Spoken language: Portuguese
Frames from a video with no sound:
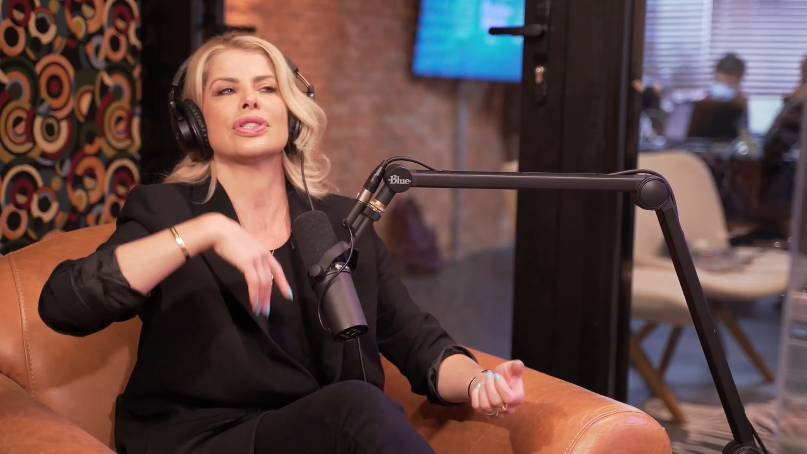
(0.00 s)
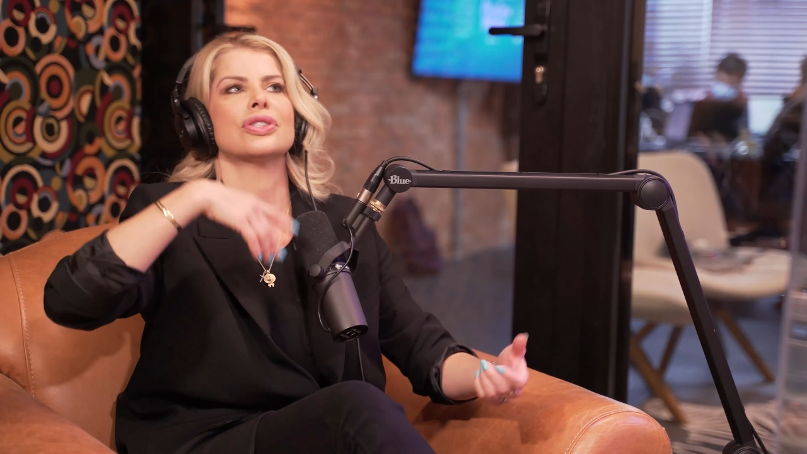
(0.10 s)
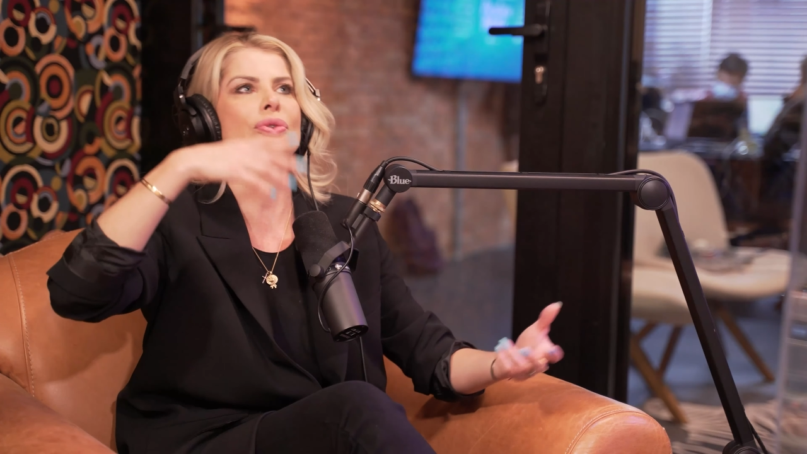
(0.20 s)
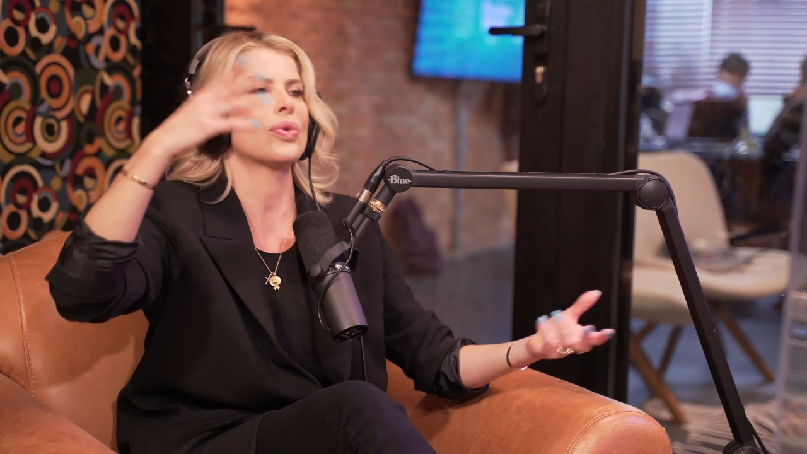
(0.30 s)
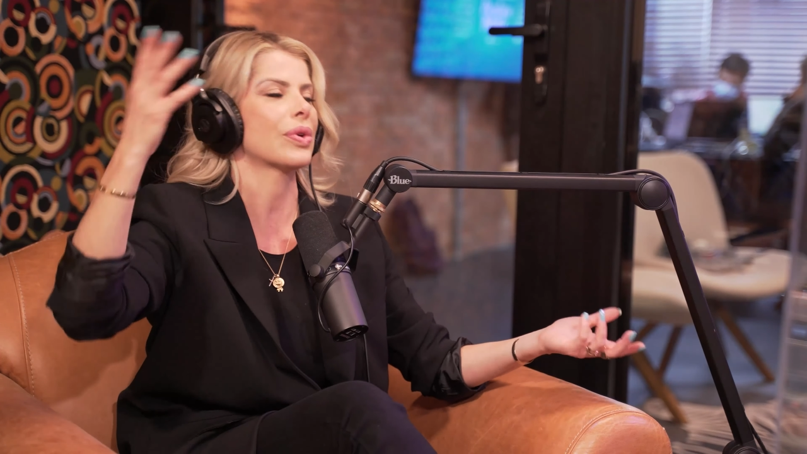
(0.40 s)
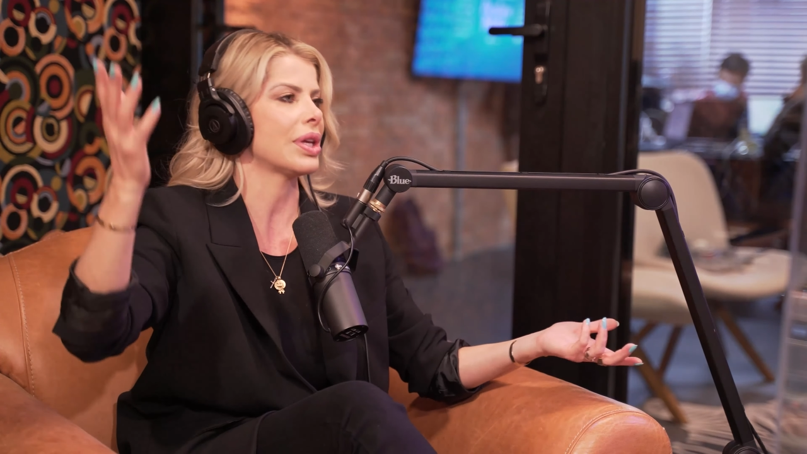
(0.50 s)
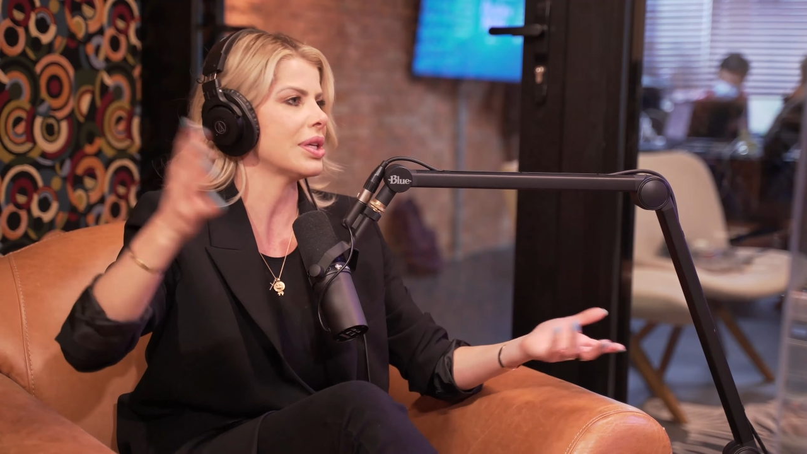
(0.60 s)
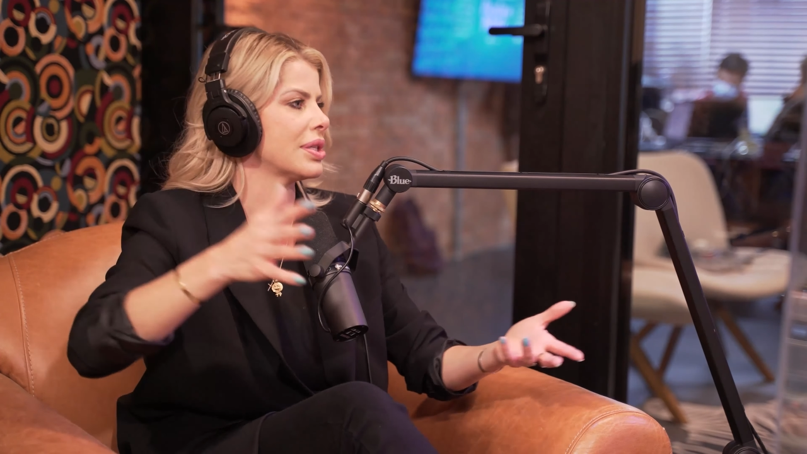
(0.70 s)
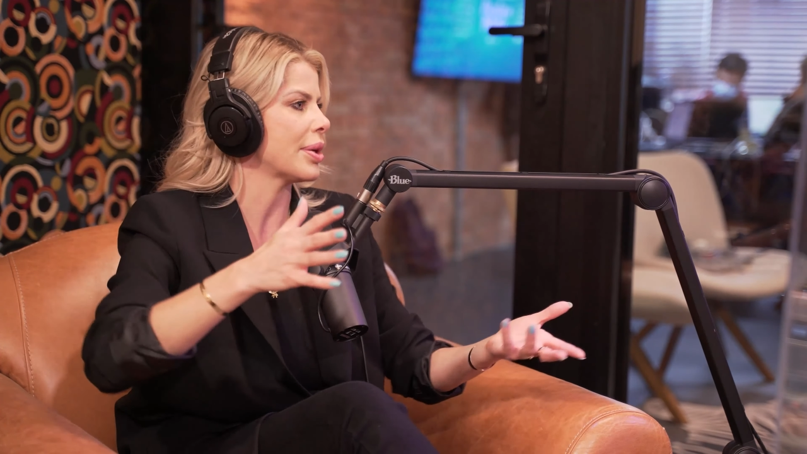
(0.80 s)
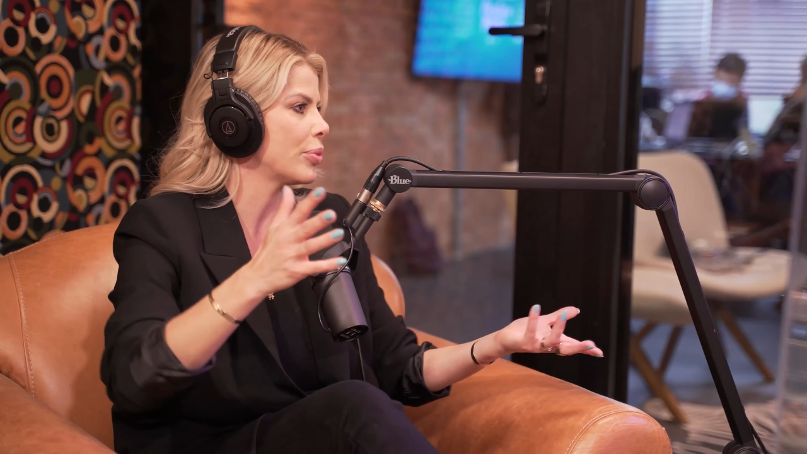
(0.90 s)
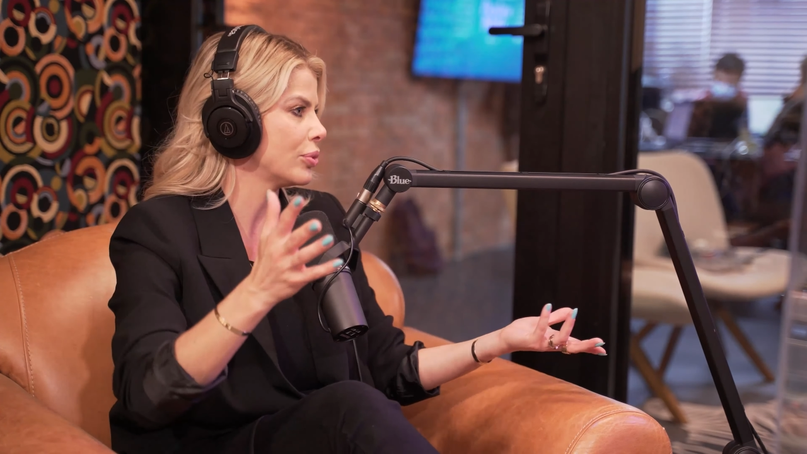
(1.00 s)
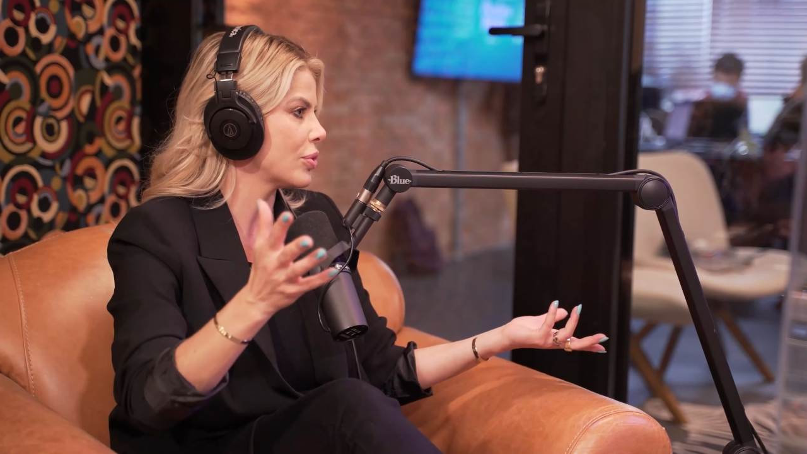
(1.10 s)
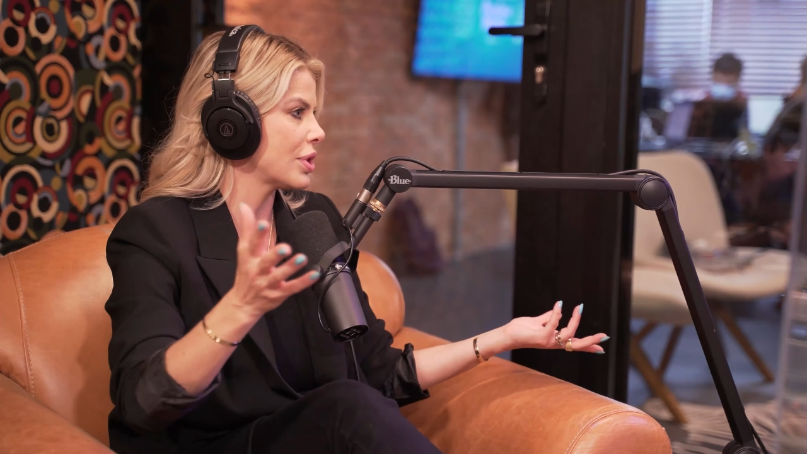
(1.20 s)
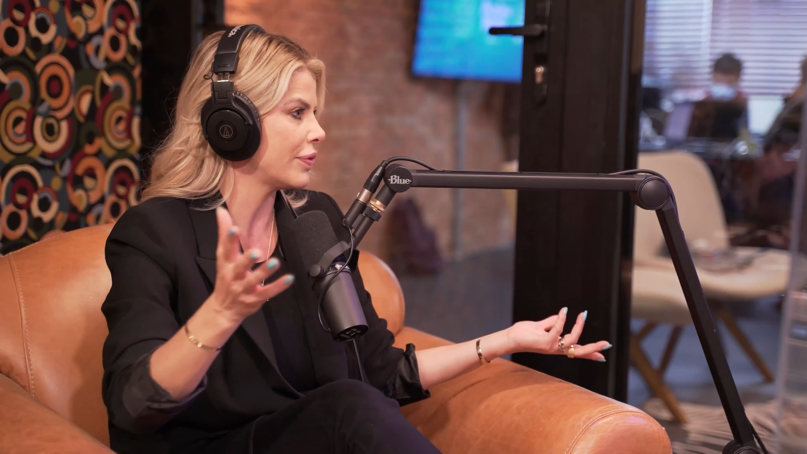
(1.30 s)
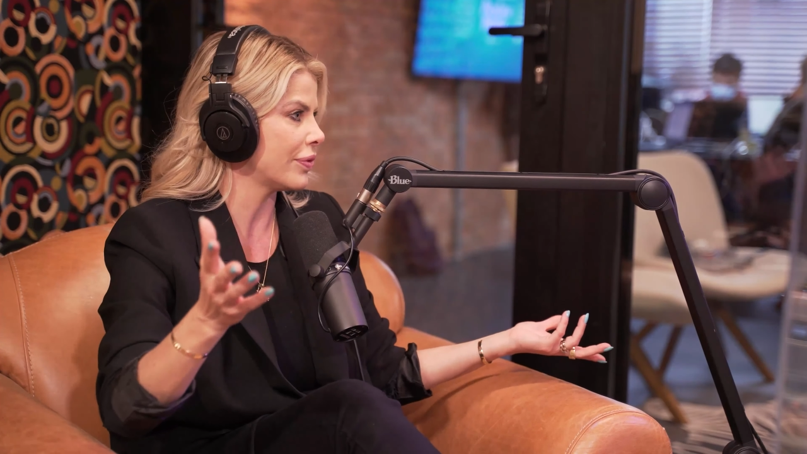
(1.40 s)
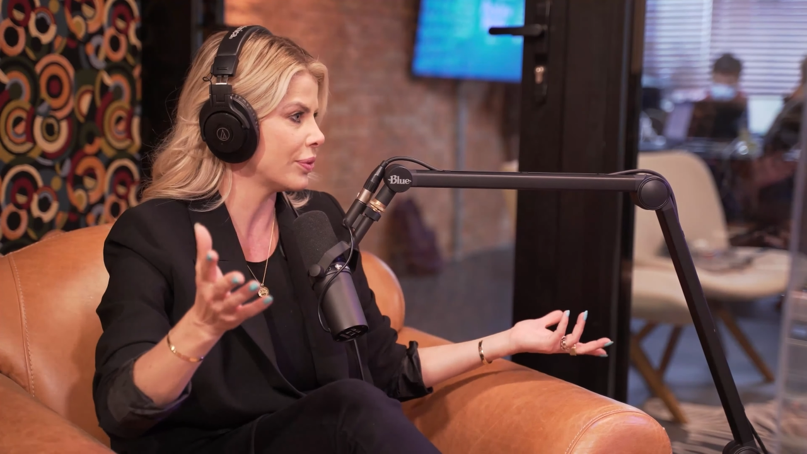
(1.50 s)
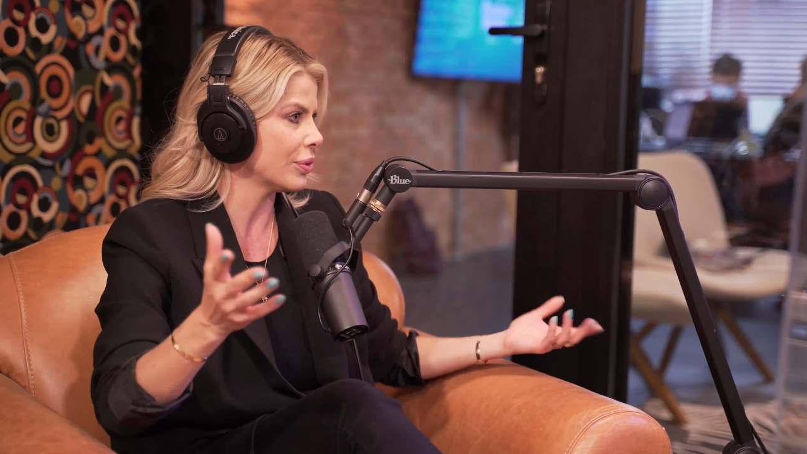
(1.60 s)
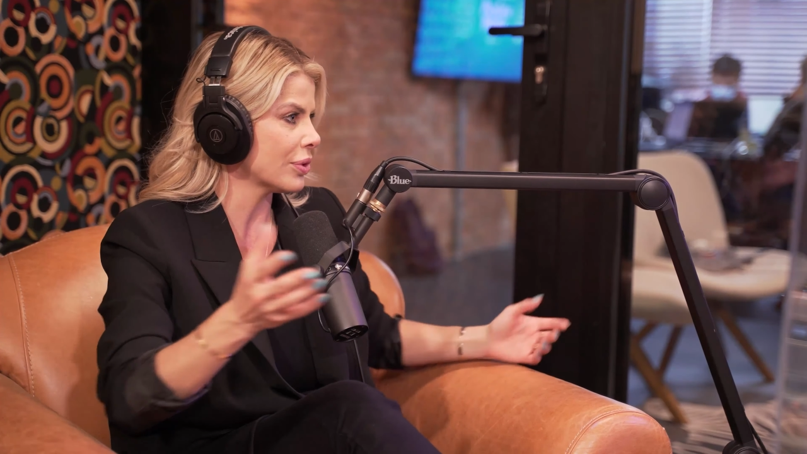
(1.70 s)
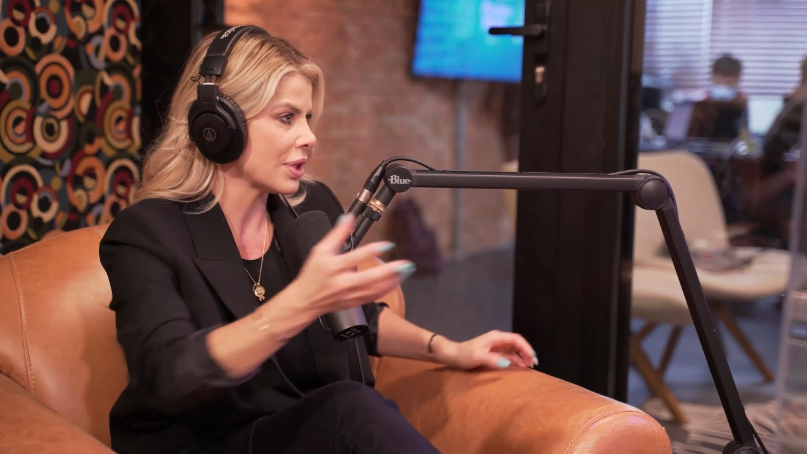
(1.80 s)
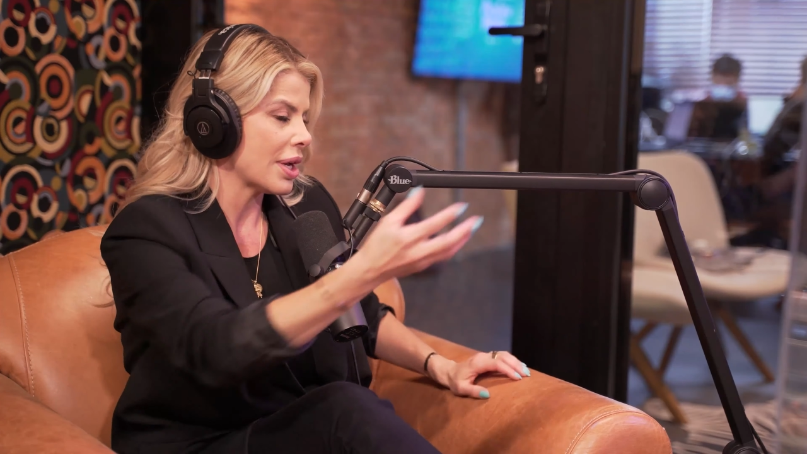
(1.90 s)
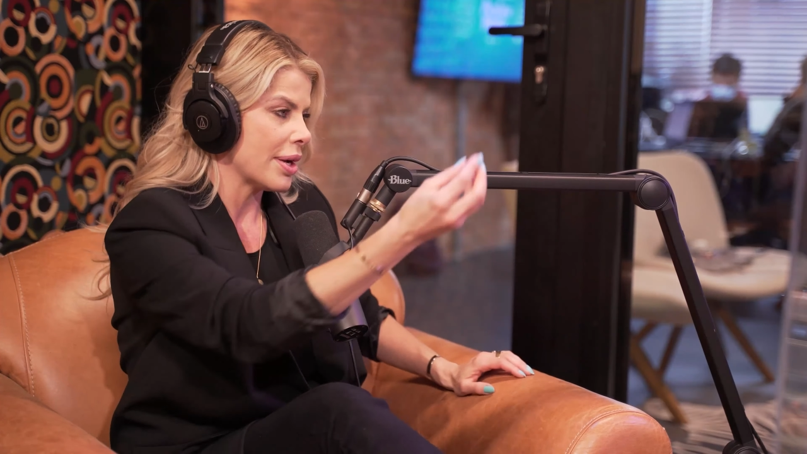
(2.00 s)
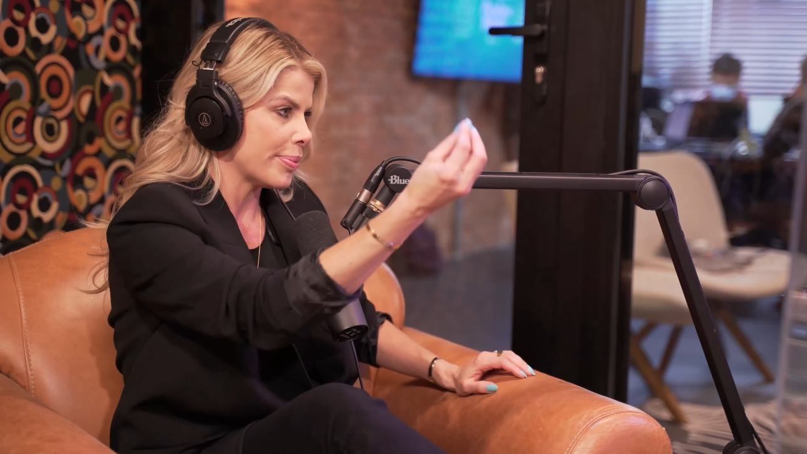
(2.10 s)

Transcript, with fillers: a gente conquista mundos e fundos,